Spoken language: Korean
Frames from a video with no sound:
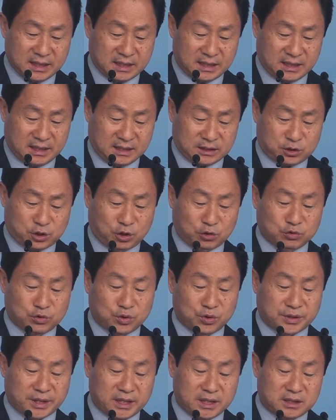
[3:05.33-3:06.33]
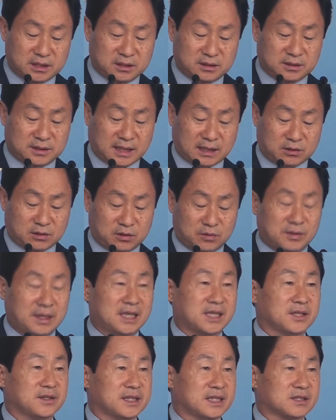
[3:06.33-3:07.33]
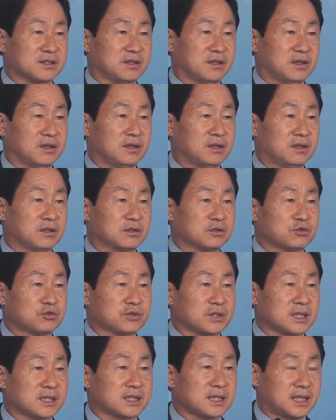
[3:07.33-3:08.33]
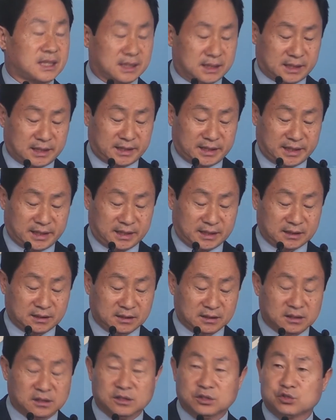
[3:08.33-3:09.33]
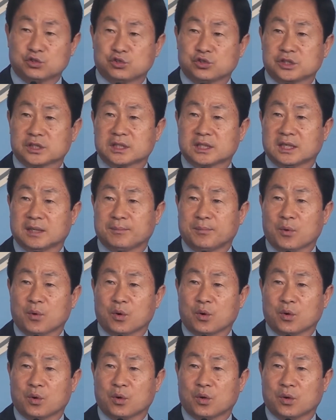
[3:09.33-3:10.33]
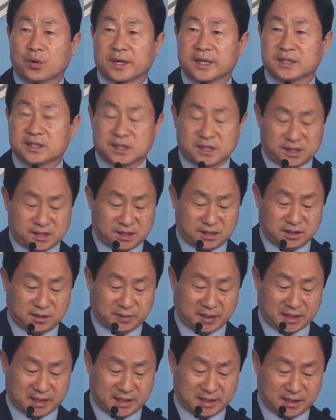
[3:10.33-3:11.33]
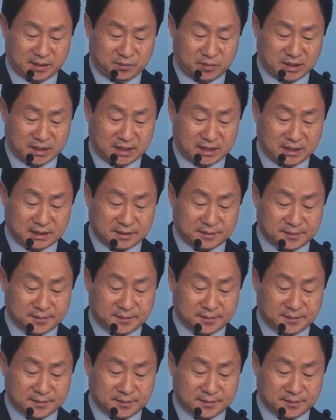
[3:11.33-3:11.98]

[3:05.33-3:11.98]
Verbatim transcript: 아, 정은호 게이트 사건 관련해서 수사사항에 대한 수집과 보고의 지시를 맡게 됩니다.